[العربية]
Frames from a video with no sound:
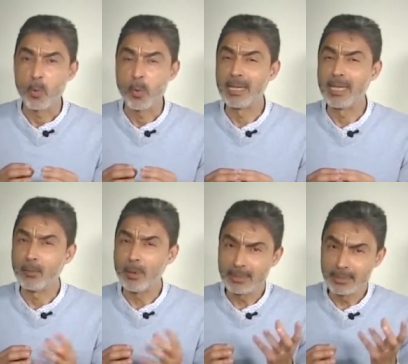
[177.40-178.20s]
ومن
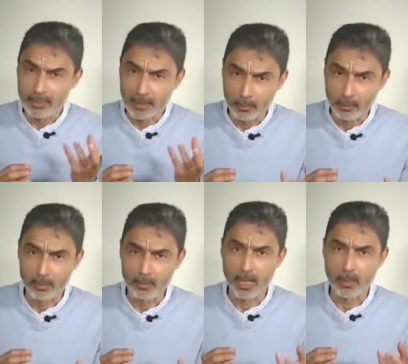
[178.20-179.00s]
لوازم
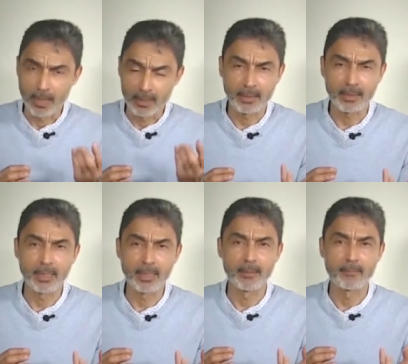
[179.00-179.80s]
الظلمة
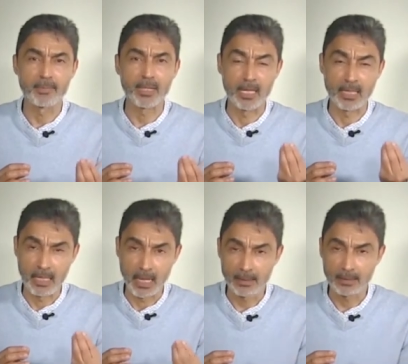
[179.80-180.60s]
وأثرها
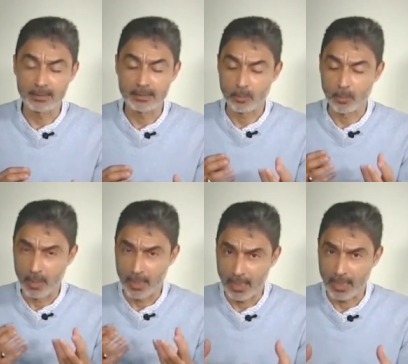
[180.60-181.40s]
النقص
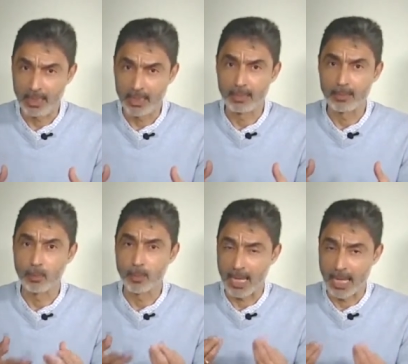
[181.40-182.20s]
والخلل
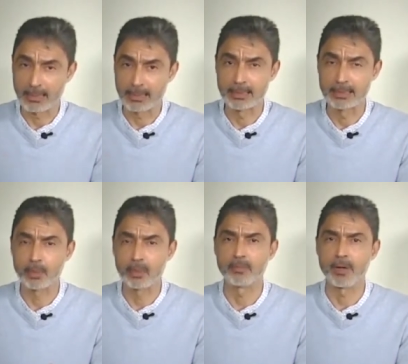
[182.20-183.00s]
والعجز
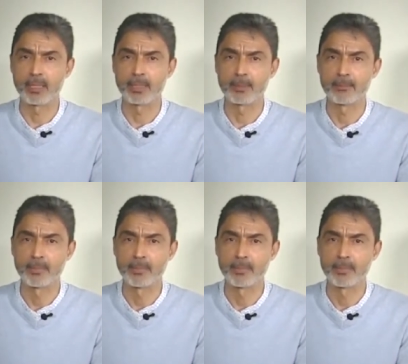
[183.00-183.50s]
والفقر